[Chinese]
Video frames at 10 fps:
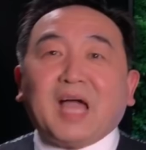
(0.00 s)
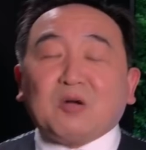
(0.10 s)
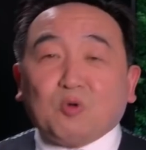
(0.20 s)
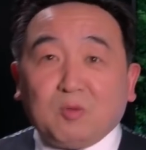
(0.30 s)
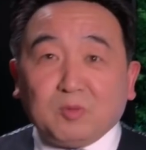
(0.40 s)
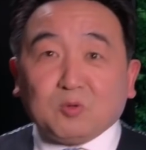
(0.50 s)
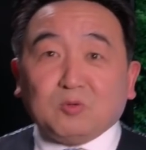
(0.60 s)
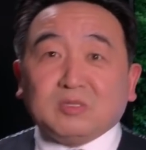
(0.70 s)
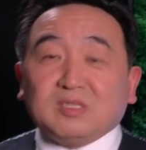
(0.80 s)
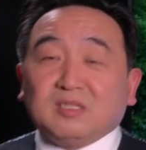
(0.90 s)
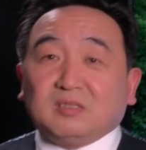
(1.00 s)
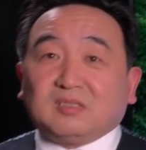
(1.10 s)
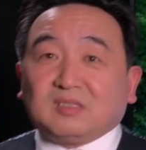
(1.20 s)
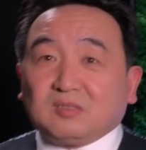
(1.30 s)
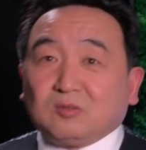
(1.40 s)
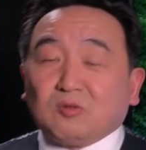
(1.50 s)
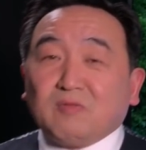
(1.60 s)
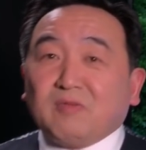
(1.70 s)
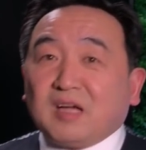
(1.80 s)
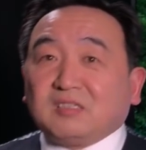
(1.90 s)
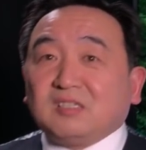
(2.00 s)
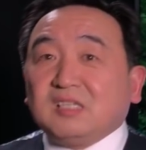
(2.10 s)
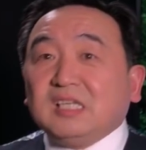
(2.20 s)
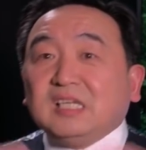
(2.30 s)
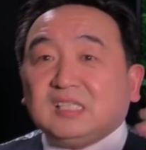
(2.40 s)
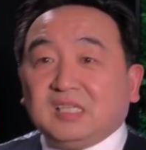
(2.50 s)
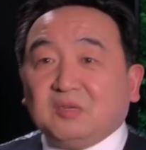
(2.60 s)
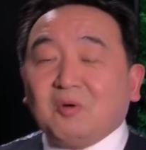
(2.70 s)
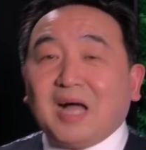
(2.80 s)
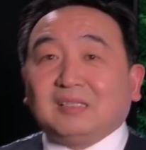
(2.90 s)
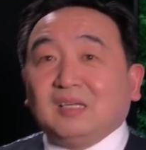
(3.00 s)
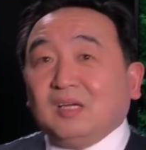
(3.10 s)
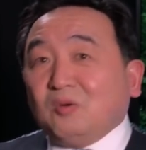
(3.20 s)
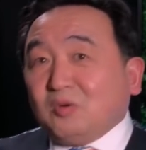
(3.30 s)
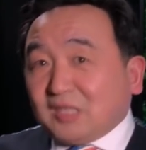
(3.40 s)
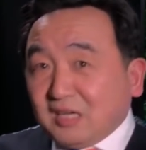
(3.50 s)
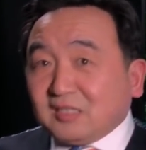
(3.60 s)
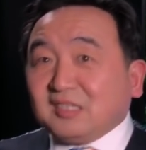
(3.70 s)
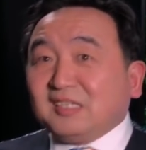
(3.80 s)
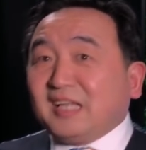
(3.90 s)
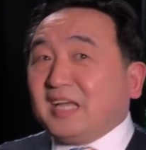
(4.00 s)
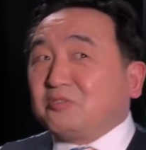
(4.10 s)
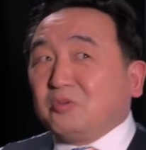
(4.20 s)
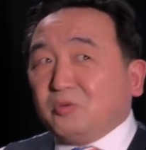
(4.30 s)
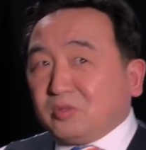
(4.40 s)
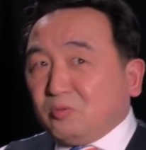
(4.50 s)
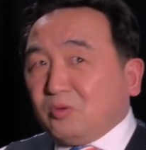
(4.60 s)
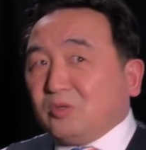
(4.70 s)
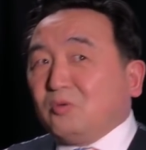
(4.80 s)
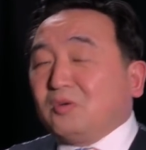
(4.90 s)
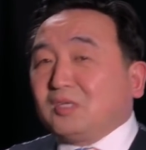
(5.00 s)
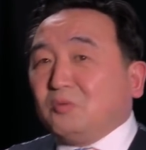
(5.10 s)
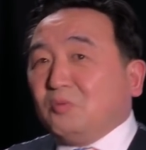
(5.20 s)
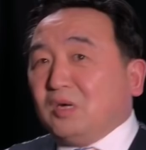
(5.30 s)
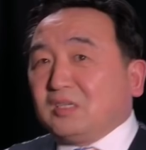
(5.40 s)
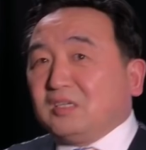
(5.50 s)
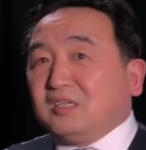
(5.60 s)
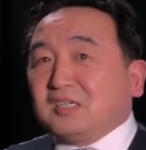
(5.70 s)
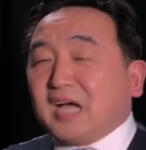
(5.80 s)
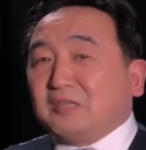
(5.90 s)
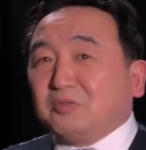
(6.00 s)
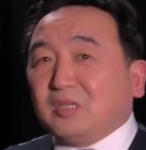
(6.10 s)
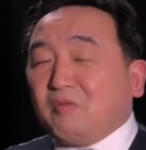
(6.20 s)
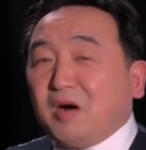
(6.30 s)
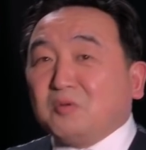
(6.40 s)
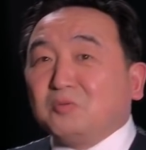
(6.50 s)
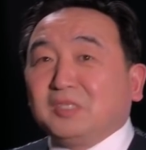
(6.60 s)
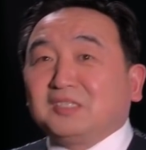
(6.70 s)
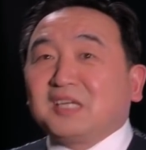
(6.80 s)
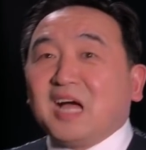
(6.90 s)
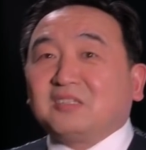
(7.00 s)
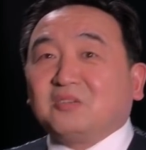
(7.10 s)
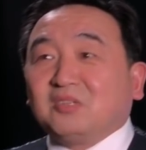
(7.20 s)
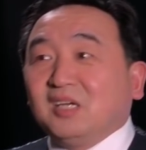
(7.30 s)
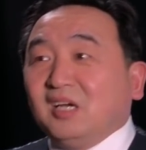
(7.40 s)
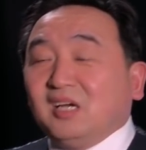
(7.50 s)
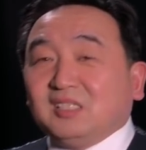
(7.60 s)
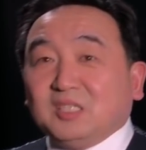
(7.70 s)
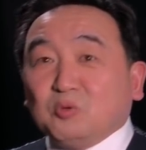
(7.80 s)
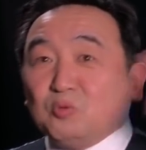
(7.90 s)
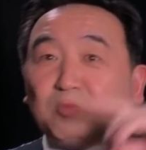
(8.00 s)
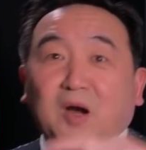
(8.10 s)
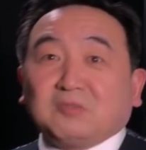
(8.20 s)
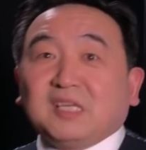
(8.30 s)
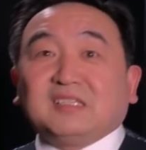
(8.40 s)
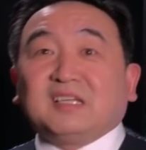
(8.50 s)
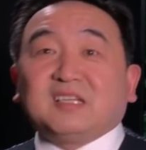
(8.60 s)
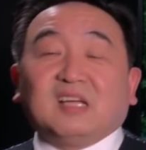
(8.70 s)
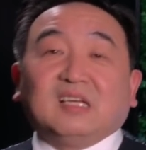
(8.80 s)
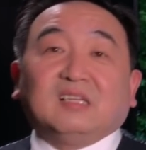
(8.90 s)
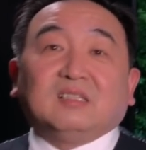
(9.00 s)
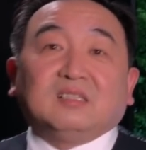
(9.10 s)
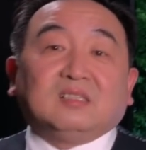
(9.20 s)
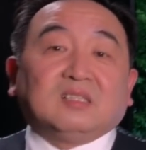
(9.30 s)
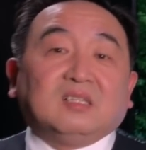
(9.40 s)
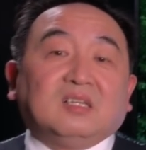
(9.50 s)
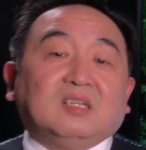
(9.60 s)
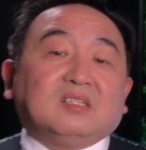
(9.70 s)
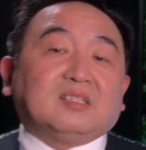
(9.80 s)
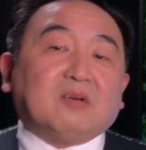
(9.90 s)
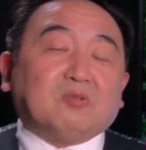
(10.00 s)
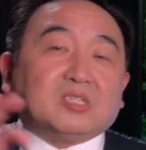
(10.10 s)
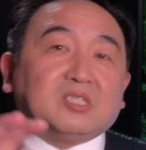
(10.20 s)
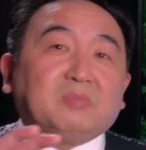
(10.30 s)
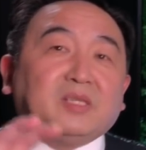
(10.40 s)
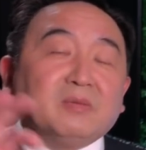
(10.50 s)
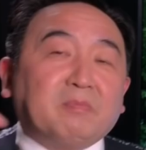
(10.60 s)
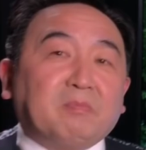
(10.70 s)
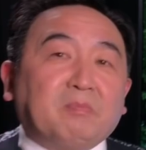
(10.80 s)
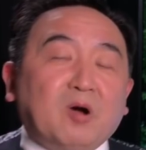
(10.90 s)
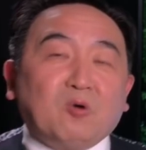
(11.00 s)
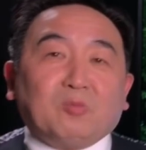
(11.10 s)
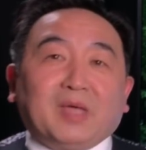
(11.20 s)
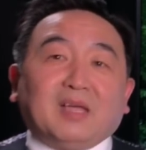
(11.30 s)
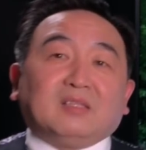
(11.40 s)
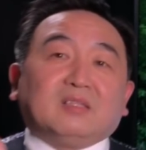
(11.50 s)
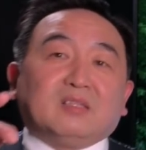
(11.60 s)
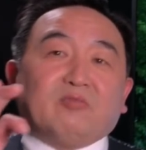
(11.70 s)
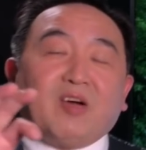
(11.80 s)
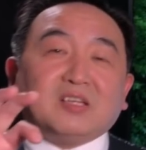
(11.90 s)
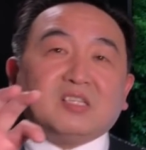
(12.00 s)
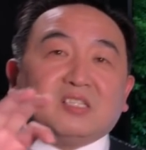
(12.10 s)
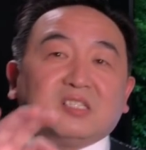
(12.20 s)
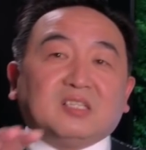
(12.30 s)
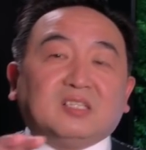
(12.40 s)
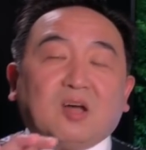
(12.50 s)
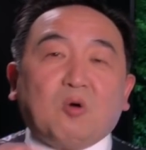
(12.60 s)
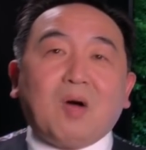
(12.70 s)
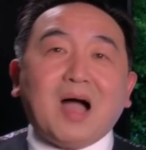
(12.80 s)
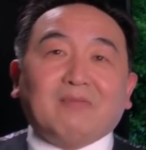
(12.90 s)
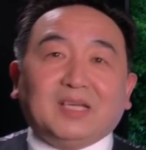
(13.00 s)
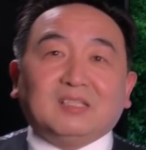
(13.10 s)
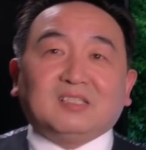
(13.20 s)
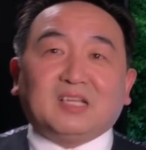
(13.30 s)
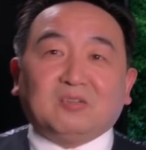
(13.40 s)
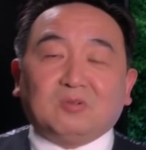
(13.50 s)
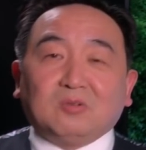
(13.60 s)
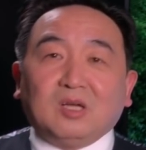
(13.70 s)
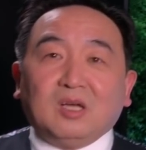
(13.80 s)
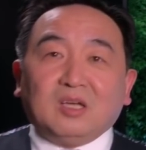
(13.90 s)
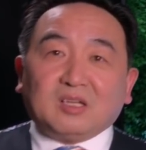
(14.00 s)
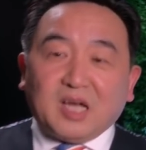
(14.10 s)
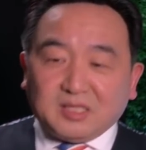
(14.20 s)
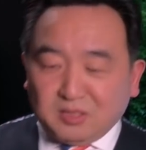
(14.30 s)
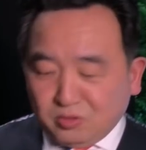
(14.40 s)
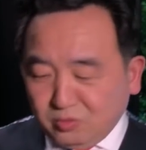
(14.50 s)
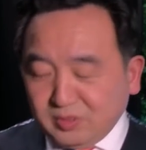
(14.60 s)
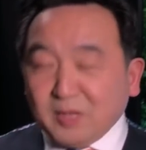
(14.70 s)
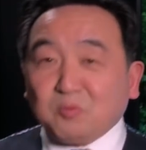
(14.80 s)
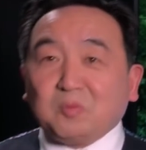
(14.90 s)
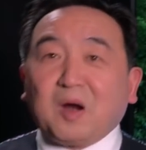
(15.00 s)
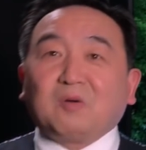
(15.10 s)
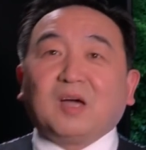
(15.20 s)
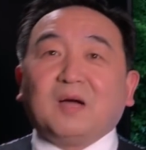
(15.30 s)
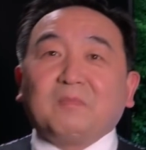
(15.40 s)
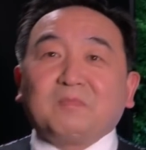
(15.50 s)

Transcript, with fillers: 亚广播公司的专访，这是一体化的。我当时跟大家说，我说我我个人感觉到王沪宁插手了，结果五毛现在上来了。在我视频的后面，凡是涉及到华为的内容，开始出现五毛了，